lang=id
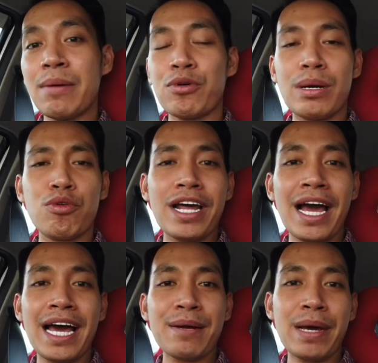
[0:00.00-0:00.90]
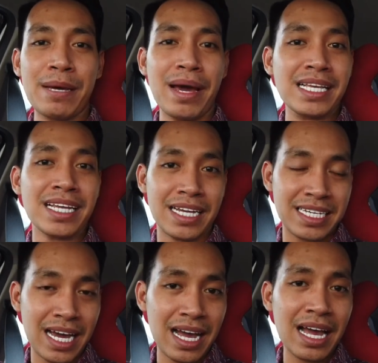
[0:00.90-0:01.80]
Mudah-mudahan baik-baik
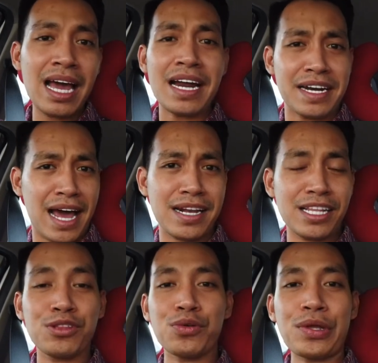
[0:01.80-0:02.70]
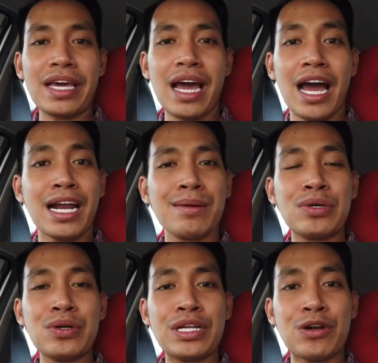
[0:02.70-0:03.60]
saja Dan tentunya anak
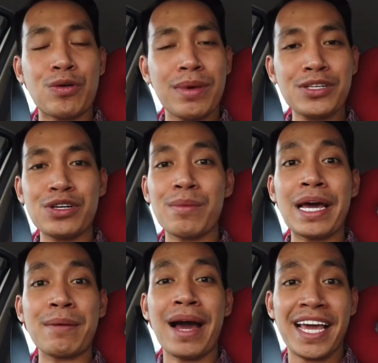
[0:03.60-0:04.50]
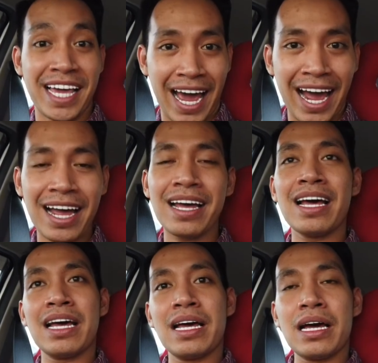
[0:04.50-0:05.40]
bulu di rumah juga baik-baik ya
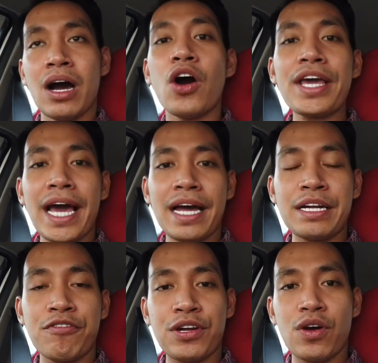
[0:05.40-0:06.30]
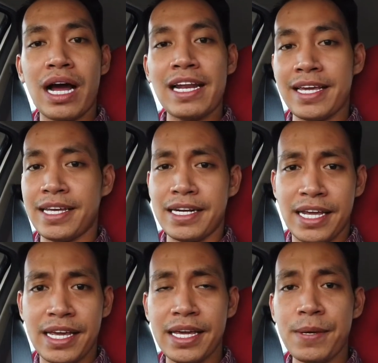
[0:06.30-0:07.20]
Oh ya, di video kali
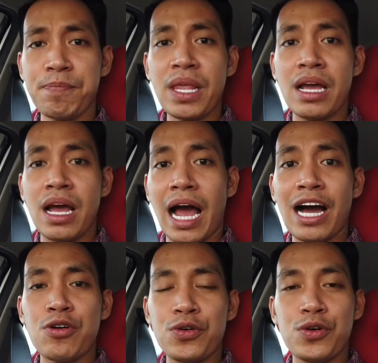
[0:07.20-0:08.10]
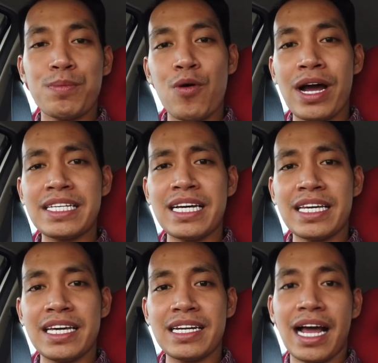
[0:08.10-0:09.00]
ini Aku mau
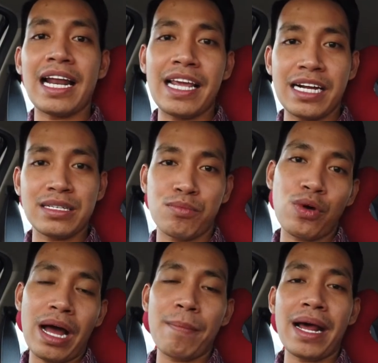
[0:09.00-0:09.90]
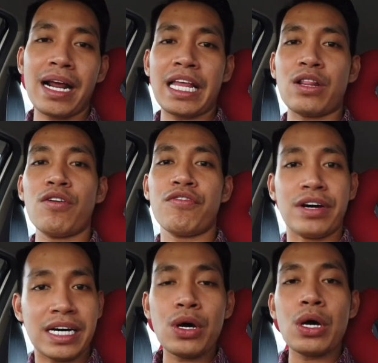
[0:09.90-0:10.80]
ngajakin kalian semua para cat
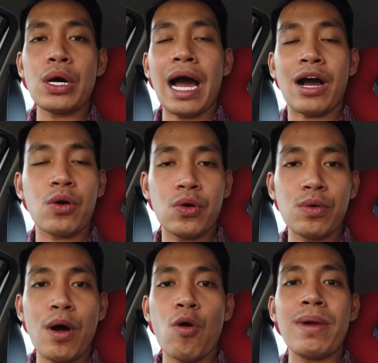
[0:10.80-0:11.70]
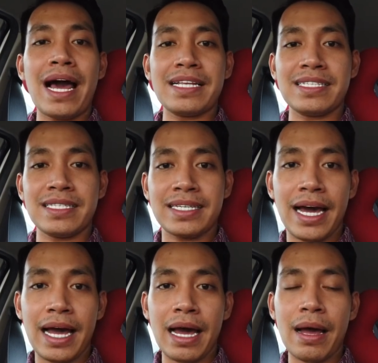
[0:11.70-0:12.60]
lover Aku mau
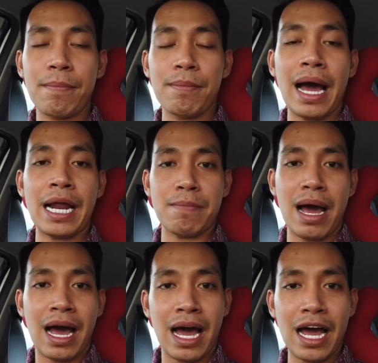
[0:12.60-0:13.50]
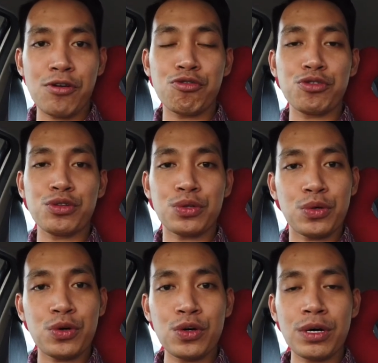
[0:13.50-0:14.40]
belanja bahan-bahan
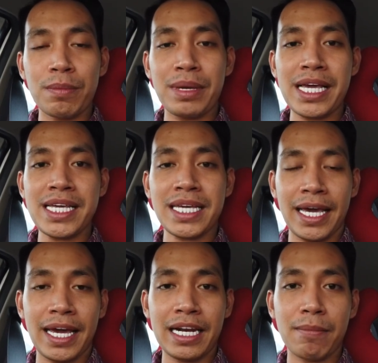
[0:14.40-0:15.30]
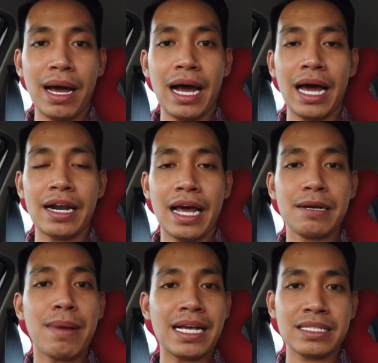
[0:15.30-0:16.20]
untuk bikin
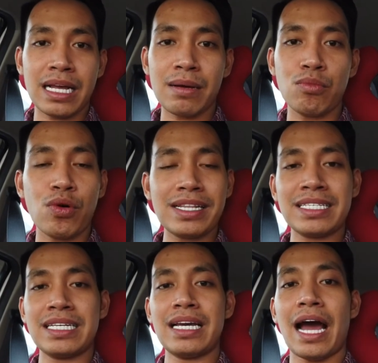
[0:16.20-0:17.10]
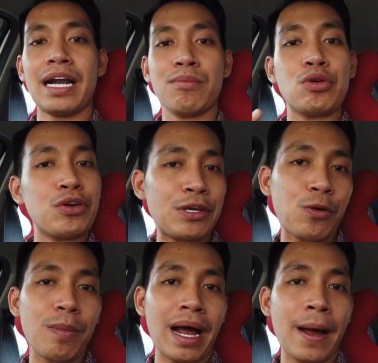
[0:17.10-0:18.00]
makanan basah buat si anak bulu di
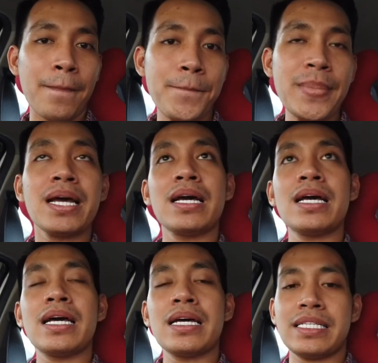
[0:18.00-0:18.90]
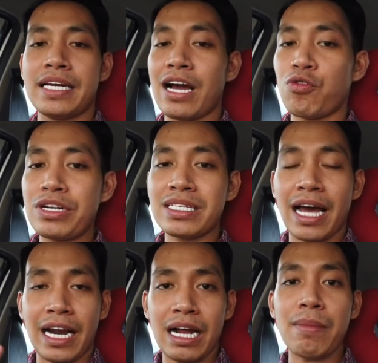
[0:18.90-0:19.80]
rumah jadi aku nih
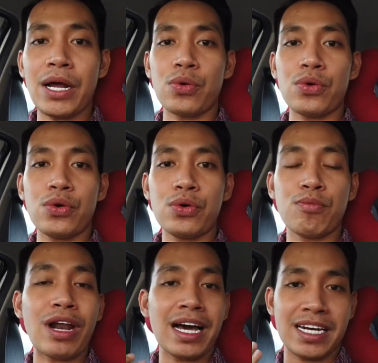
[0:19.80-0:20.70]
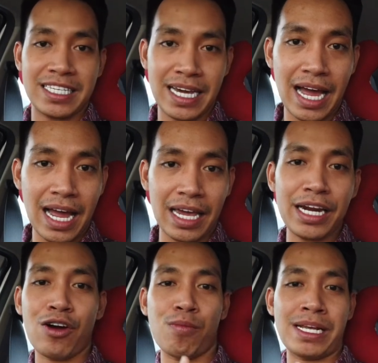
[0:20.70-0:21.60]
sekarang baru pulang kerja.
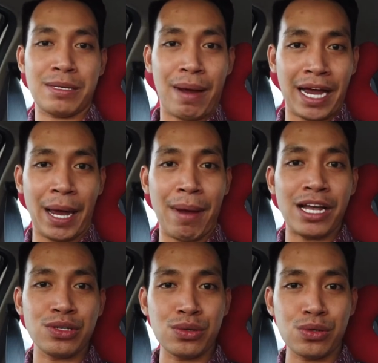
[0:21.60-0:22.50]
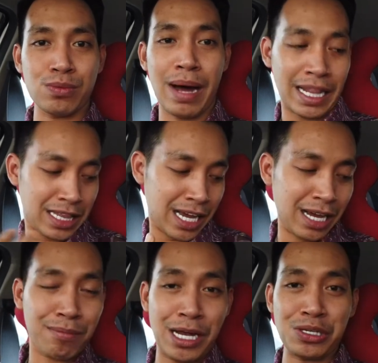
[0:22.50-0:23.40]
Ini aku masih pakai baju batik,
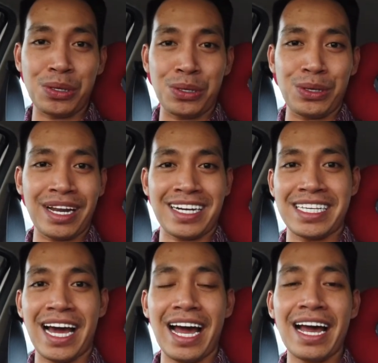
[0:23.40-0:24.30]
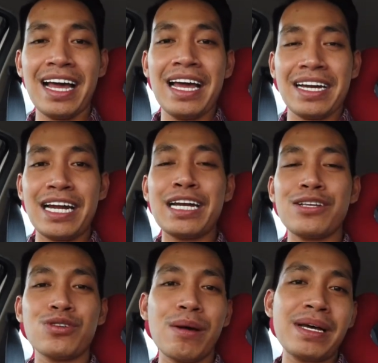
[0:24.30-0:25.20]
baju kerja dan
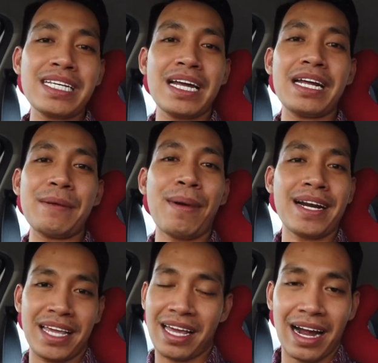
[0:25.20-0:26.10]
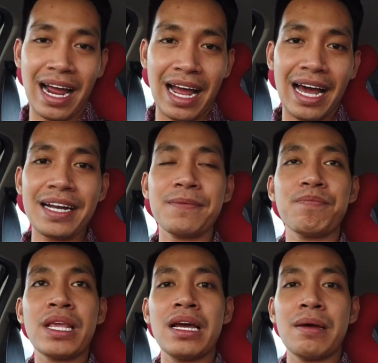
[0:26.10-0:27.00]
ini juga masih ada di parkiran.
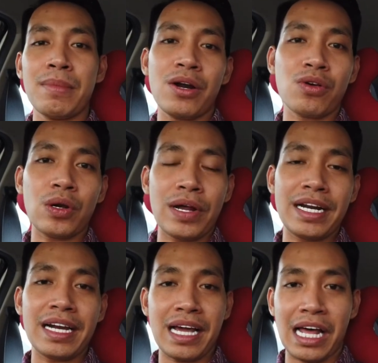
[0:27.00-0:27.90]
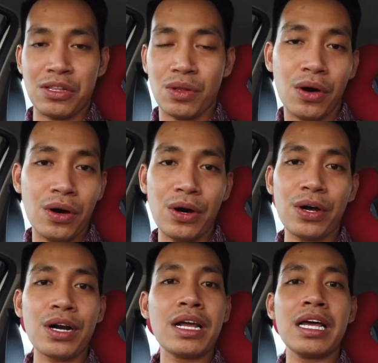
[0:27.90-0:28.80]
Baru keluar dari
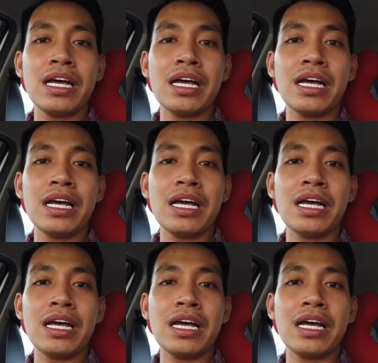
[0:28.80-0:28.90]
kantor.